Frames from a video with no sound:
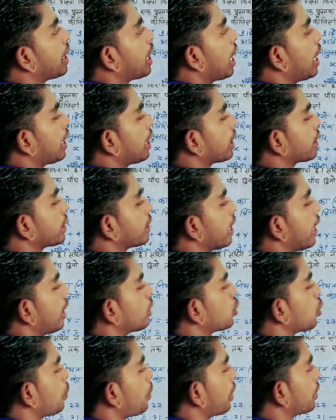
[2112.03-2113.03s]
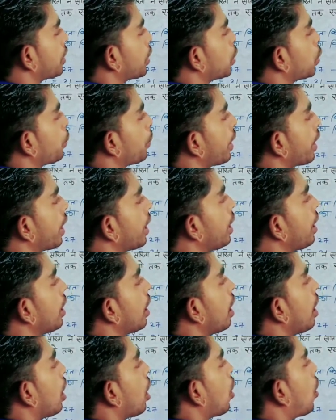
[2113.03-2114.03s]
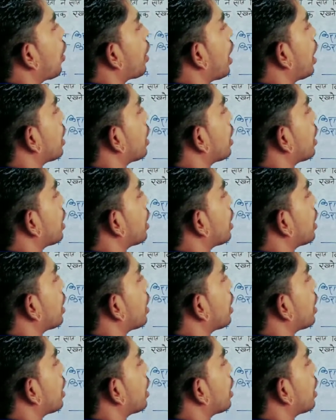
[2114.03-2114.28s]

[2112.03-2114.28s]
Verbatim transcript: किराया कितना है तो पंद्रह रुपए है और